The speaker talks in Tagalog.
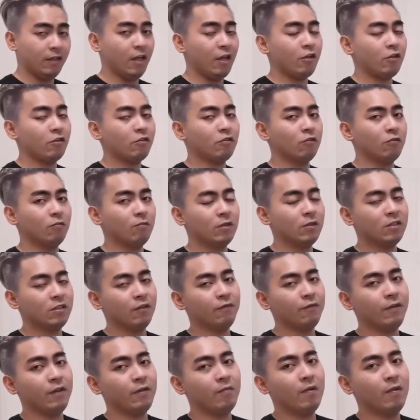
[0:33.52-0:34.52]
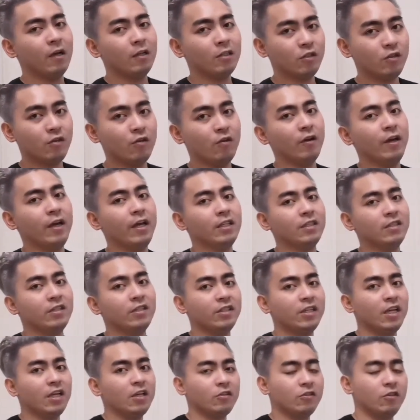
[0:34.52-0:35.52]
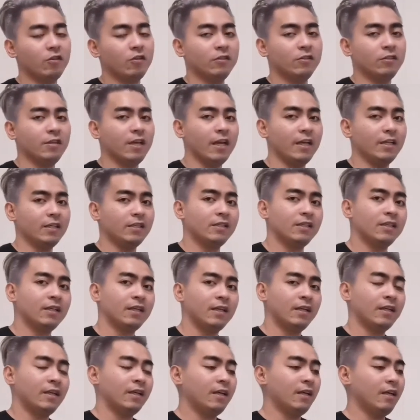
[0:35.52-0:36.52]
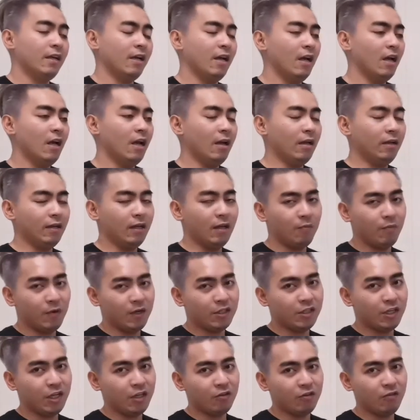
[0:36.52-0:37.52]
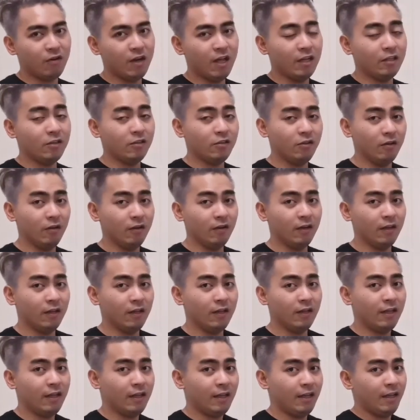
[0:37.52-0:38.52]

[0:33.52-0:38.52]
Thank you so much sa feedbacks nyo and suggestions guys. Uh, Na-appreciate ko lahat yun.